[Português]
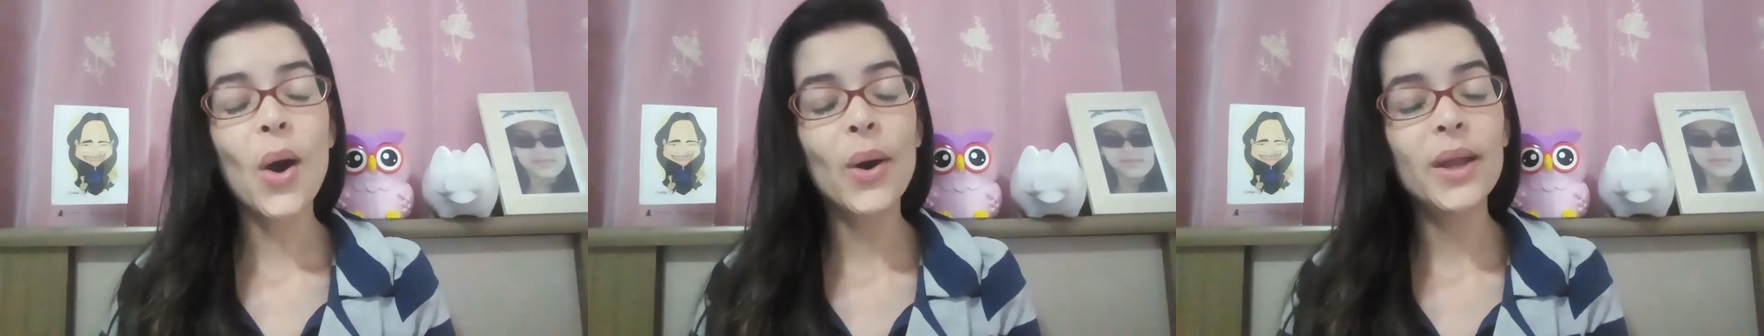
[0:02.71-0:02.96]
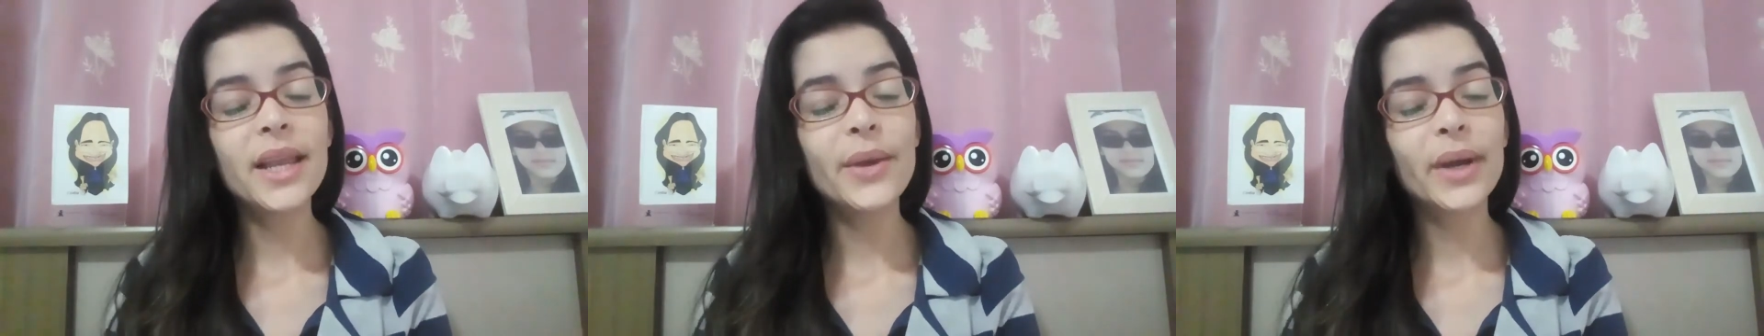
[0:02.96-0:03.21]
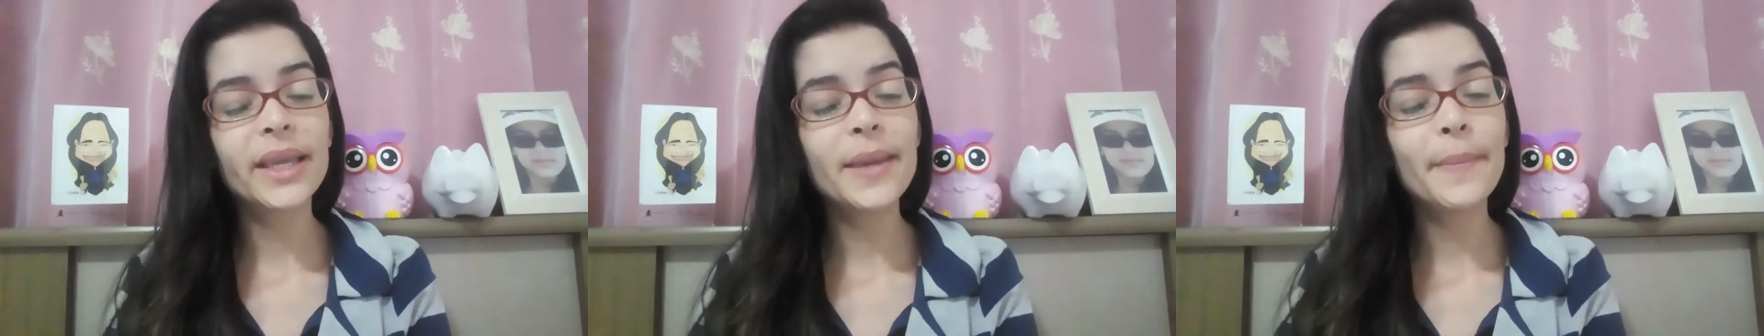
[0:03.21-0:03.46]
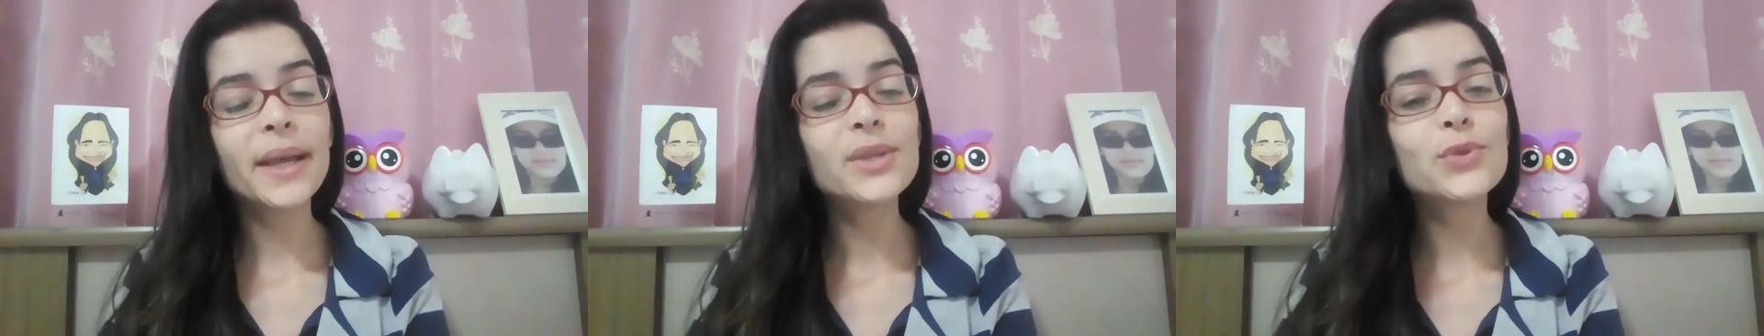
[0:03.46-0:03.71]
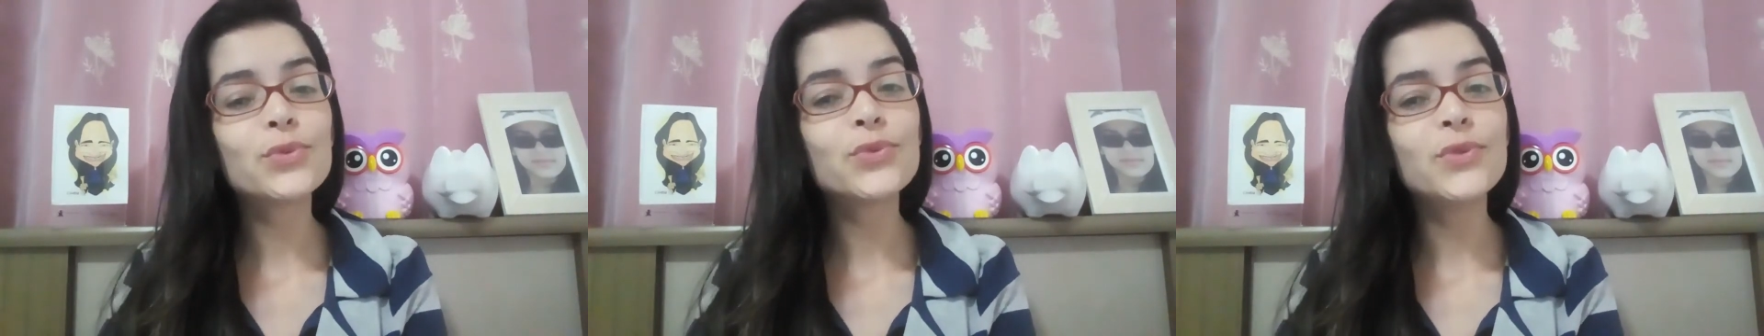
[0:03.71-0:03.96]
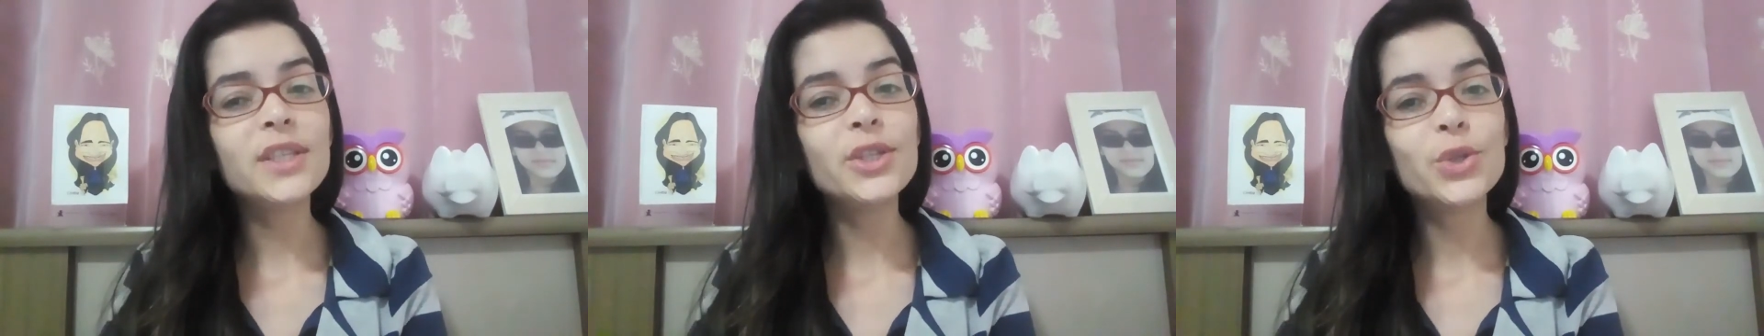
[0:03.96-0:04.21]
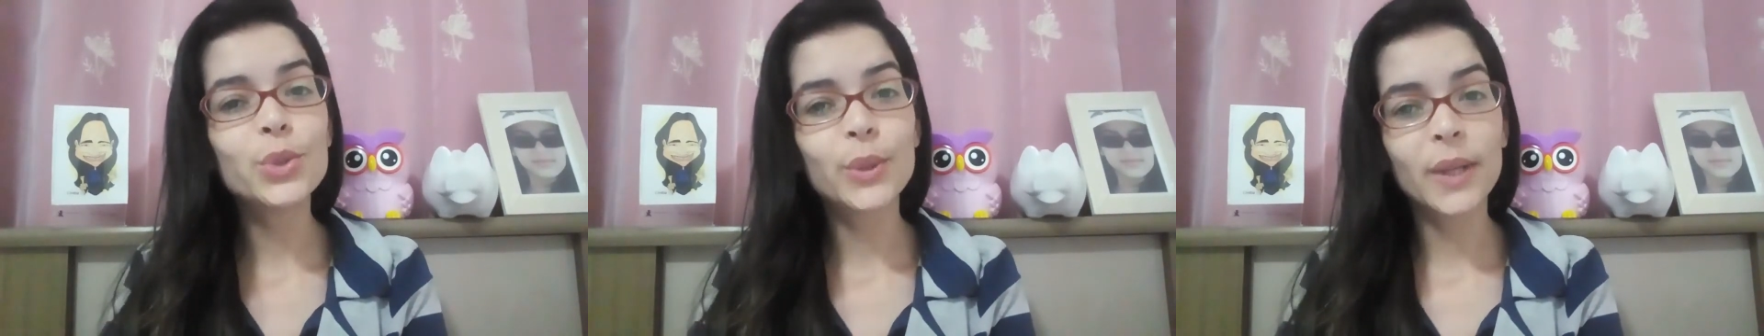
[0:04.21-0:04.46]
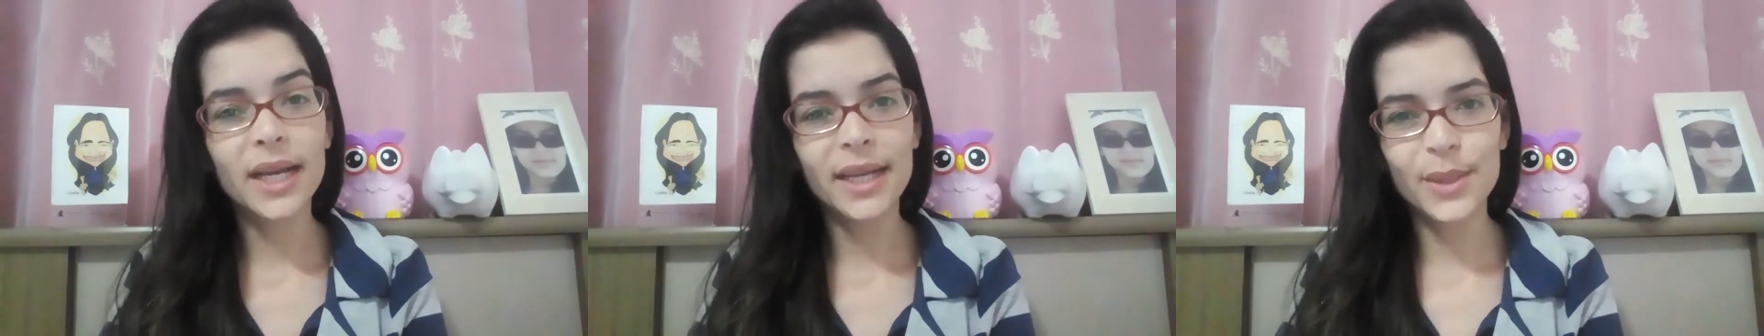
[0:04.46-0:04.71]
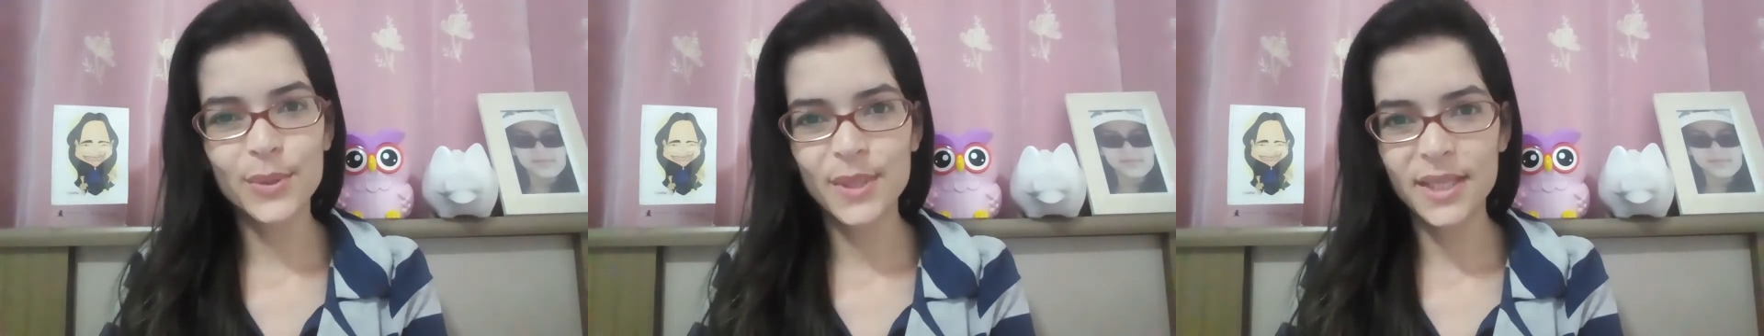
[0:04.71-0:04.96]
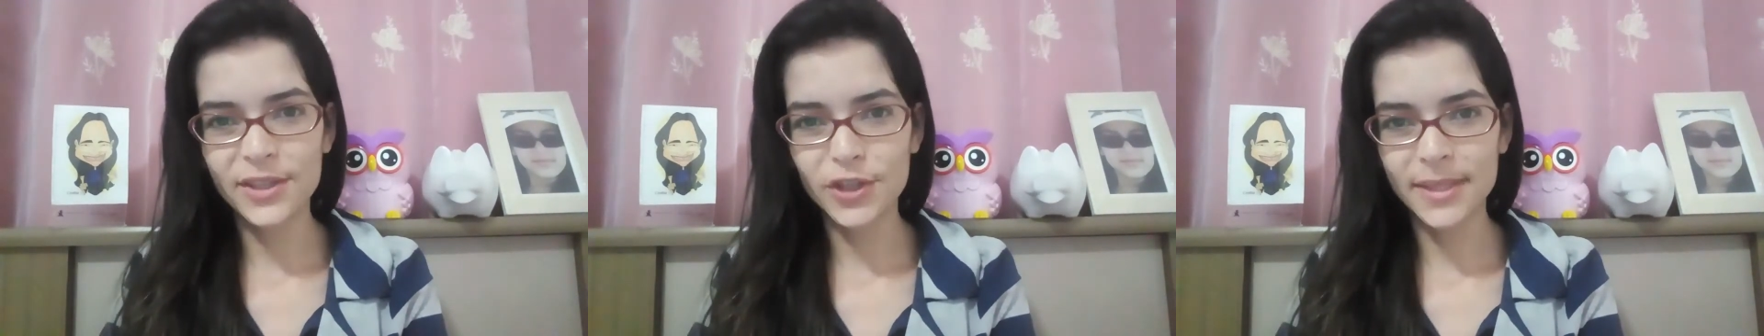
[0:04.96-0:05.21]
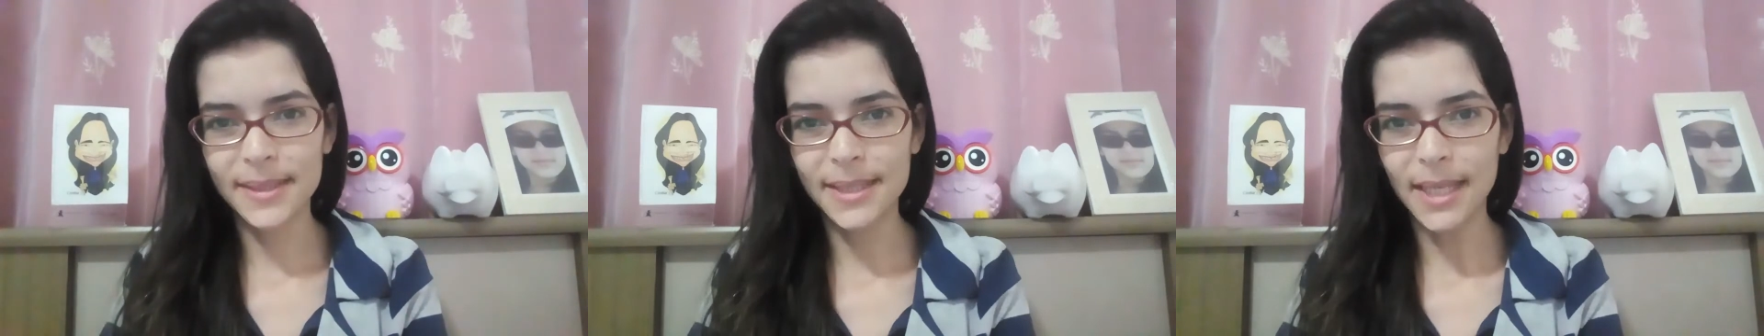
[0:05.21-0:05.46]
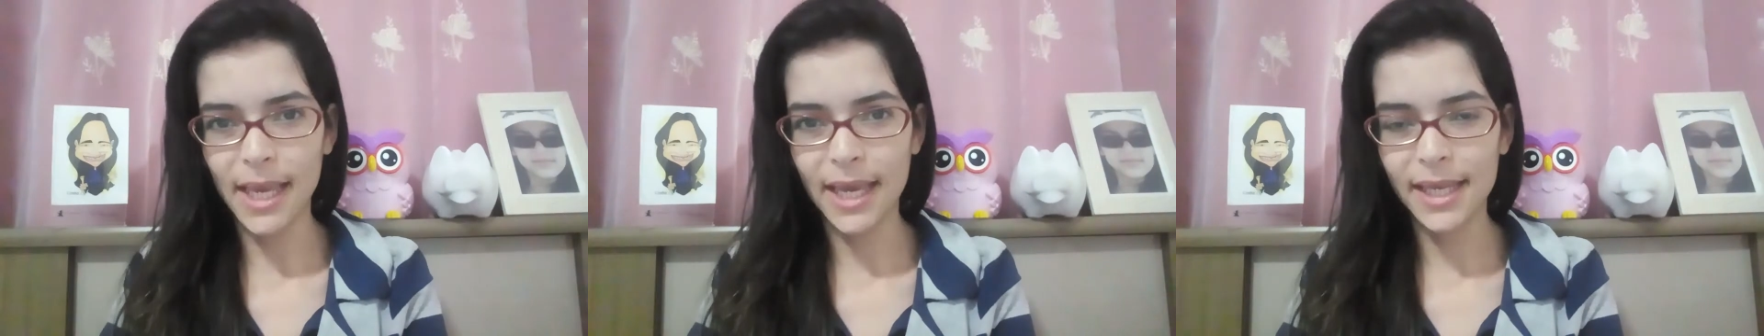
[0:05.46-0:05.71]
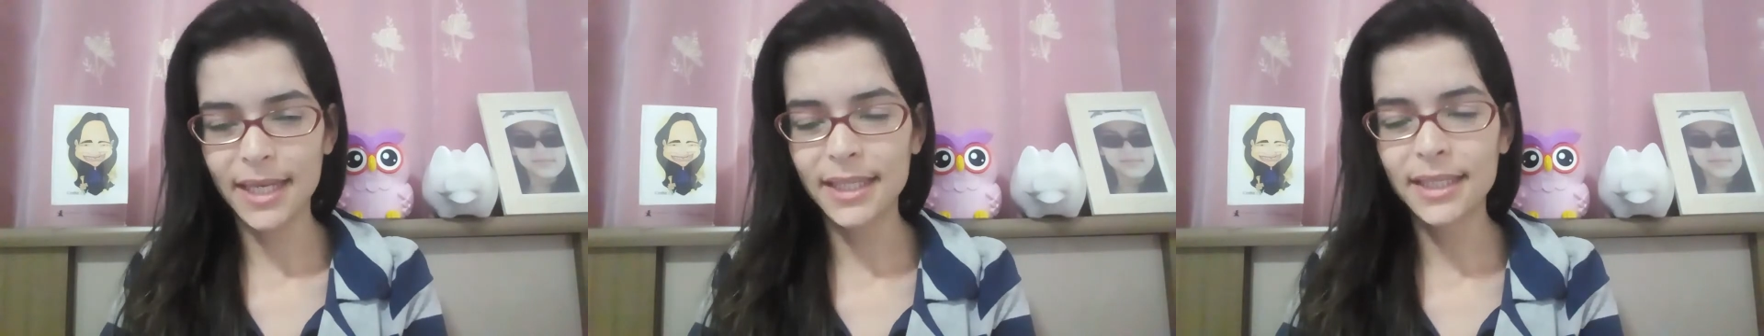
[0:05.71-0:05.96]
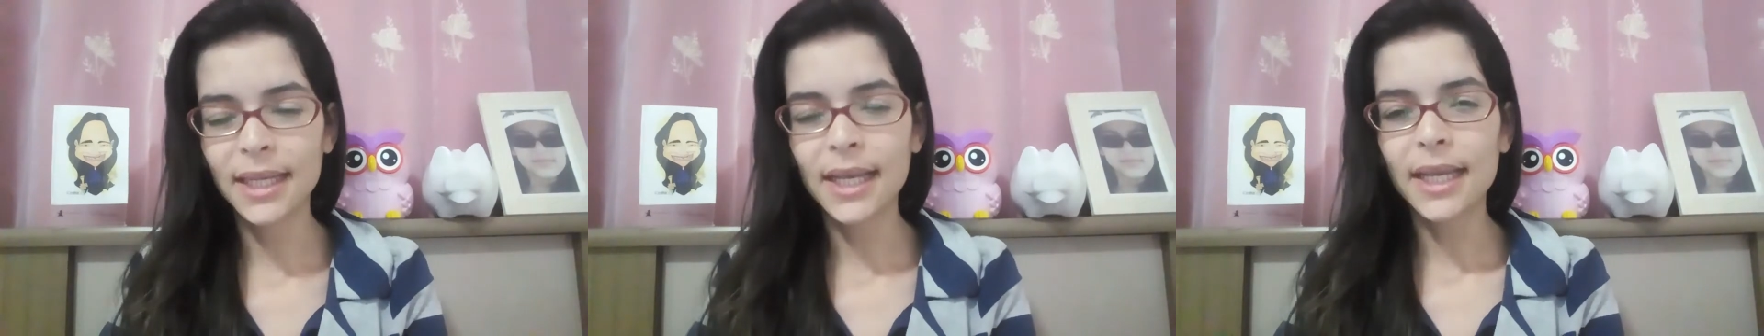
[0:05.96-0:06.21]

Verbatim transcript: Olha eu aqui mais um vídeo no canal Cintia Sena.